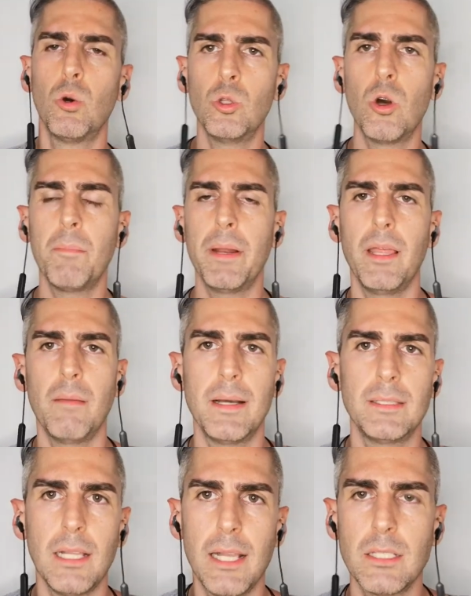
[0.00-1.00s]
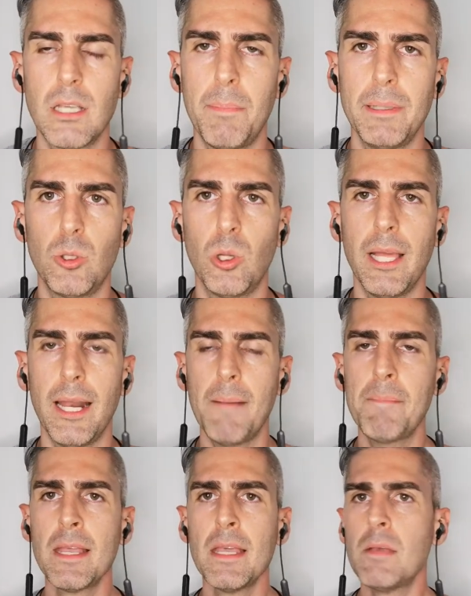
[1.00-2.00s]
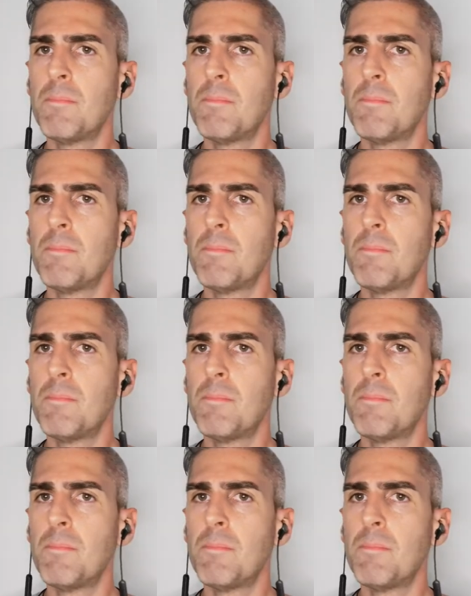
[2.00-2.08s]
un hombre de más Alianza Petrolera,